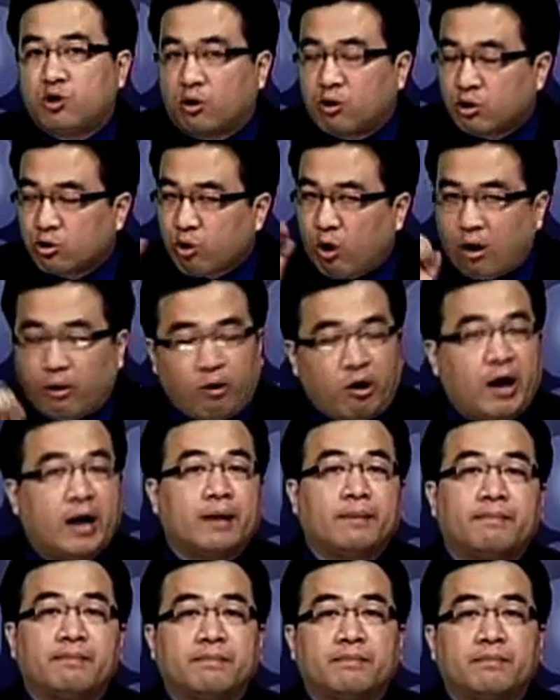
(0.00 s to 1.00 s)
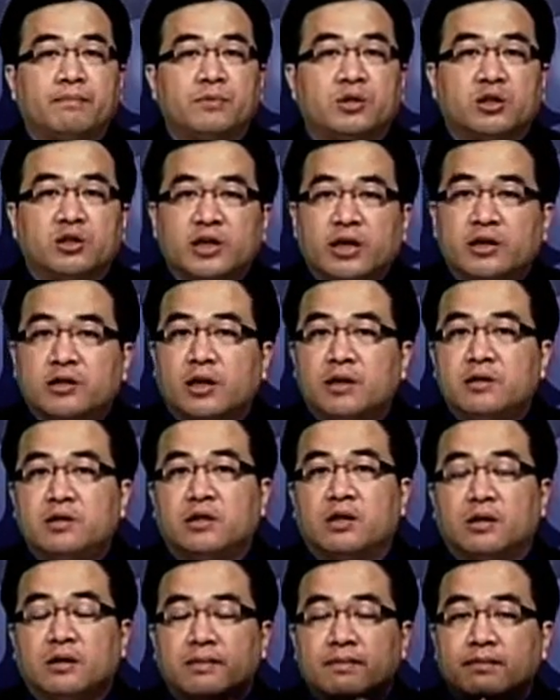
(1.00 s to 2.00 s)
个短袜，直接升级，
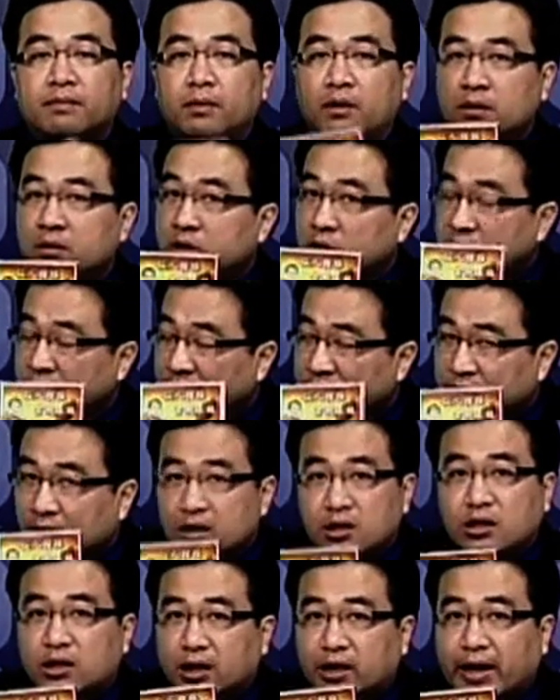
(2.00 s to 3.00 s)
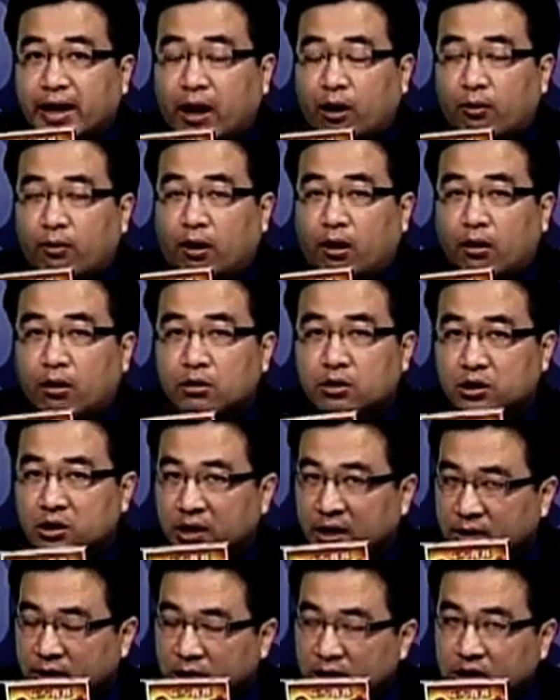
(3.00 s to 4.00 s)
直接升级立天奥网，直接
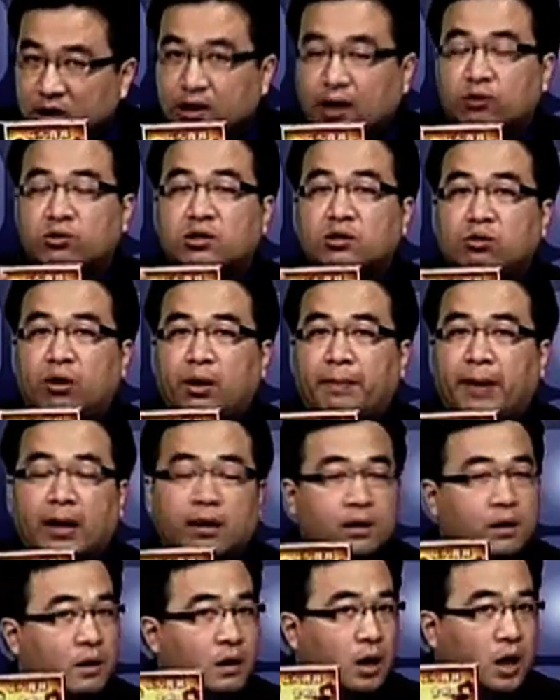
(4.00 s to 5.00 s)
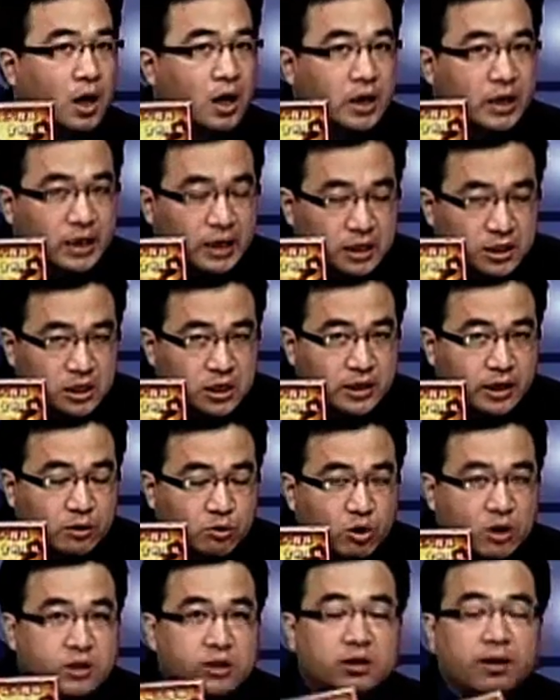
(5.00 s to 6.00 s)
升级到智慧版，二零一七年
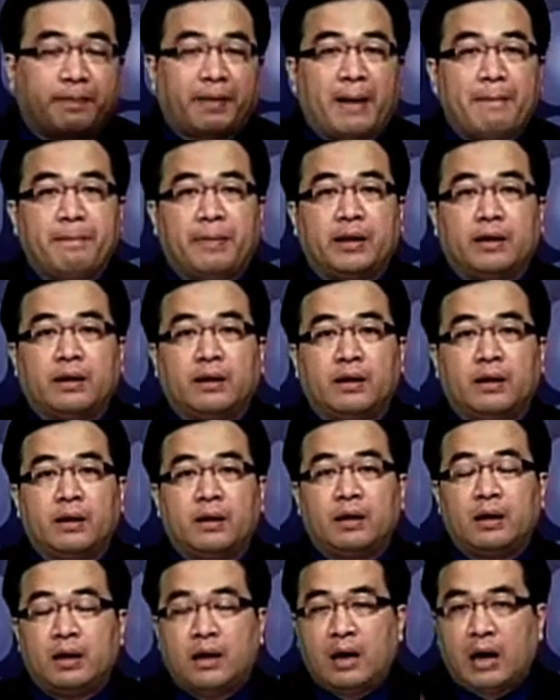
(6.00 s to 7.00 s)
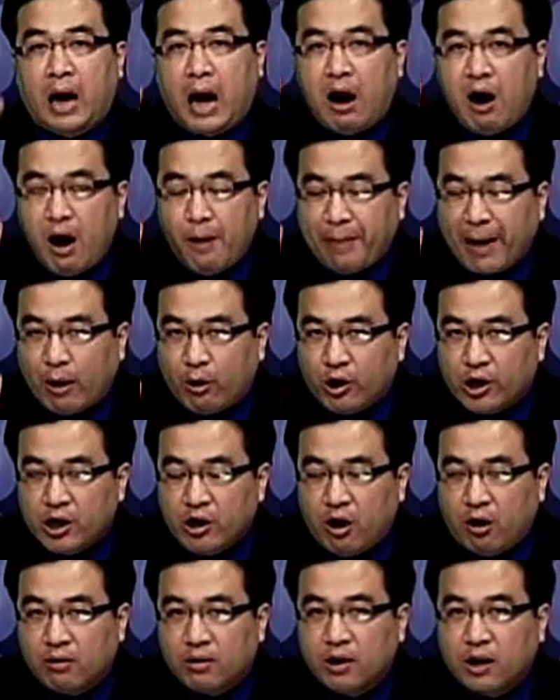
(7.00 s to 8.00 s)
最新的版本。好好把握利
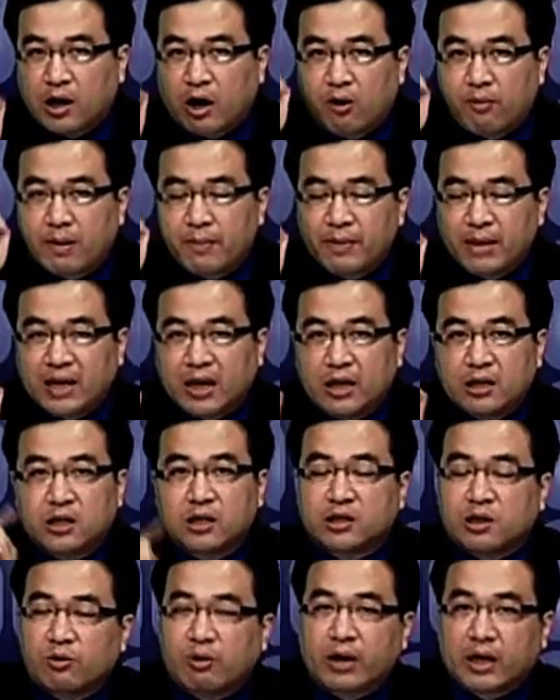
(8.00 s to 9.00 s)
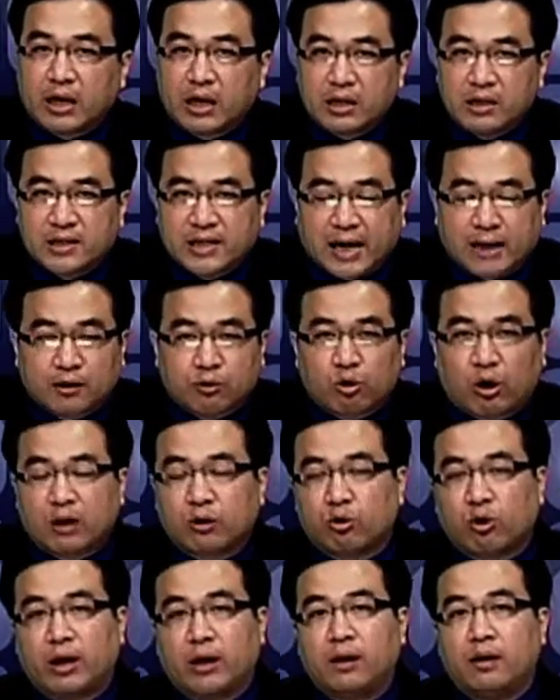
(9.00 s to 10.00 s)
用，跟我们明天一起成为赢家的团
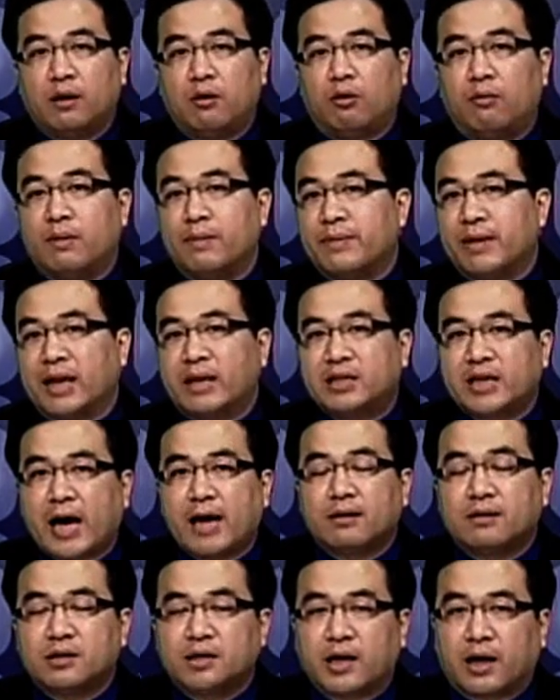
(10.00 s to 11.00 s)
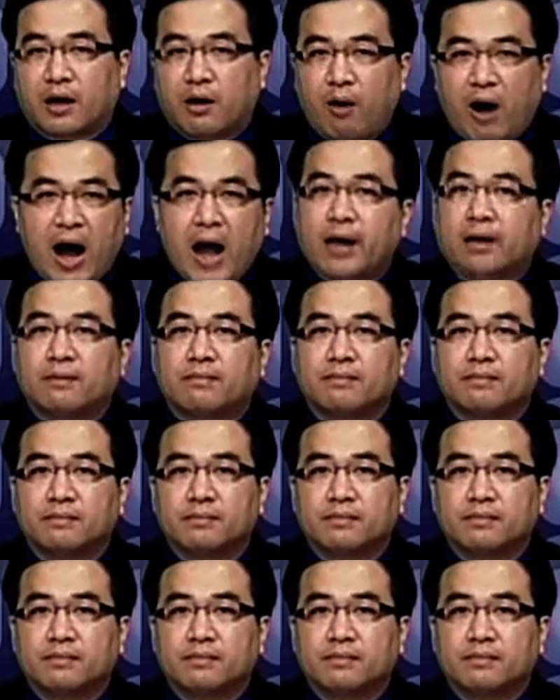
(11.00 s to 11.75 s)
队。我们明天见，谢谢各位。